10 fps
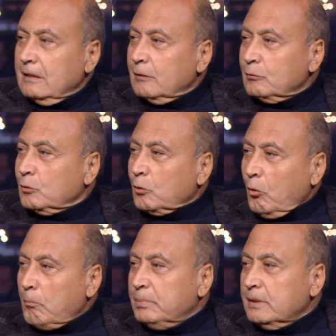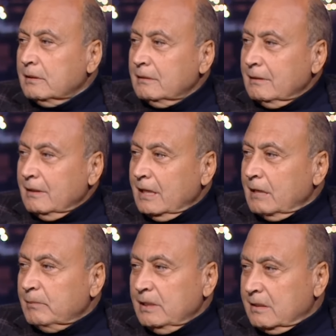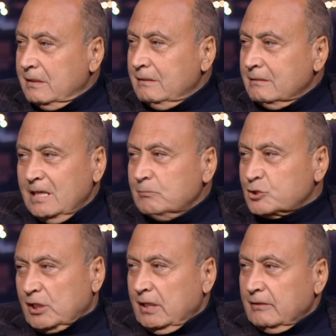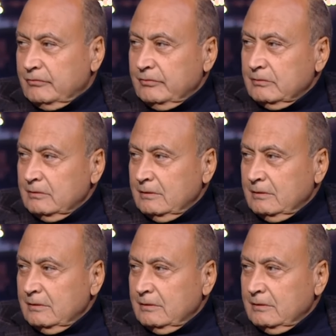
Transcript: او الاوروبي الامريكي ده مش خلاف